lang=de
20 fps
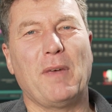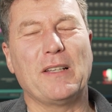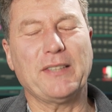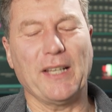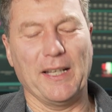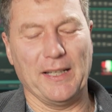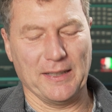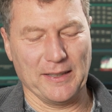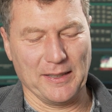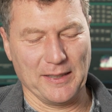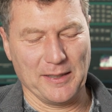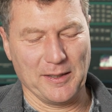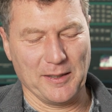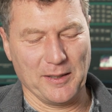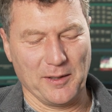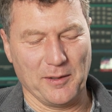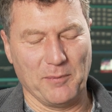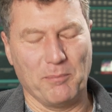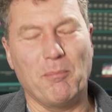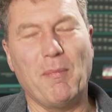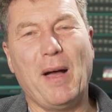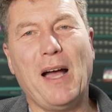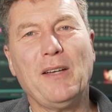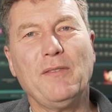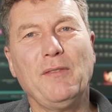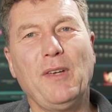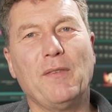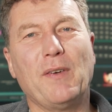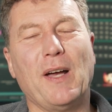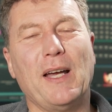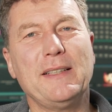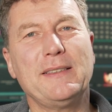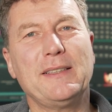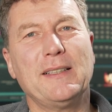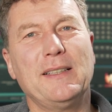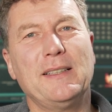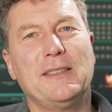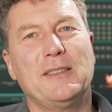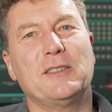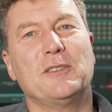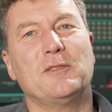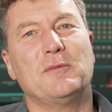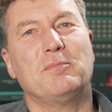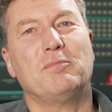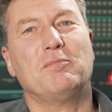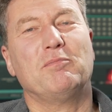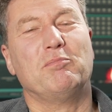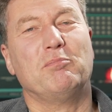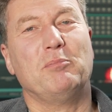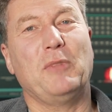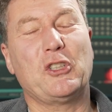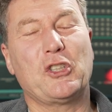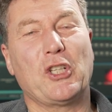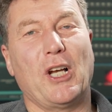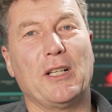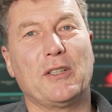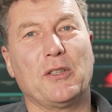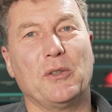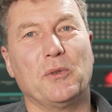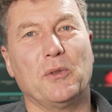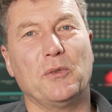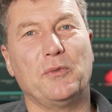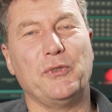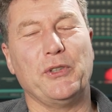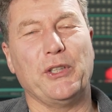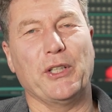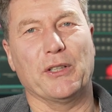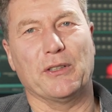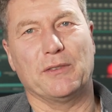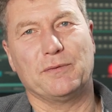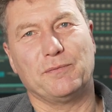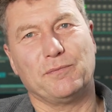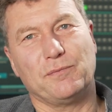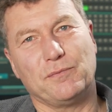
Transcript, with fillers: Marcel, machen wir weiter mit Schalke 04.